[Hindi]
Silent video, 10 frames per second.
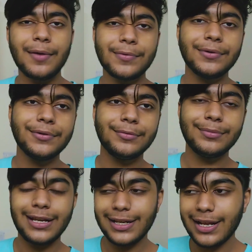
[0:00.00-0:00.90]
आपको
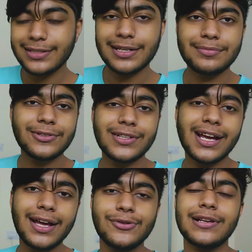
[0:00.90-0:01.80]
मैंने लास्ट टाइम जो
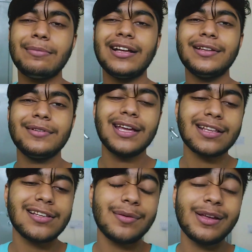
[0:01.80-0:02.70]
दिखाया उसके बाद अभी
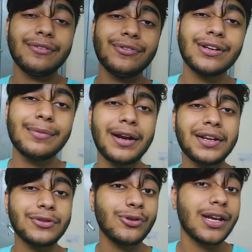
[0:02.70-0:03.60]
एक्चुअली मेरी फ़ोन की
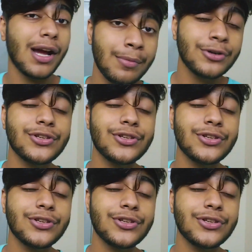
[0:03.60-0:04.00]
बैटरी थोड़ी कम हो